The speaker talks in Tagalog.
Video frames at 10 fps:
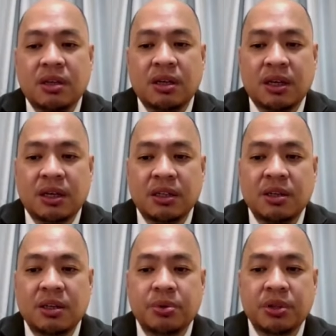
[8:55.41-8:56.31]
uh, hindi
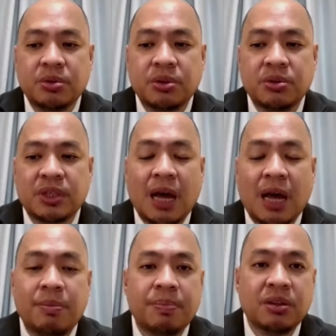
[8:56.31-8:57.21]
po ito yung
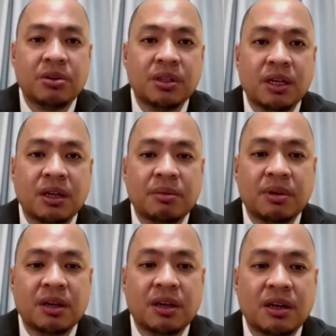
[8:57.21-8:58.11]
tamang panahon ng
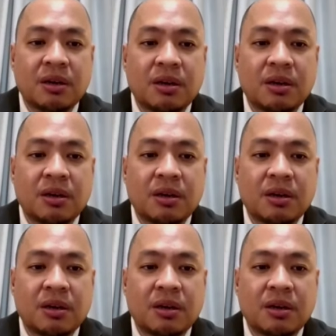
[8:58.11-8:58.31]
uh,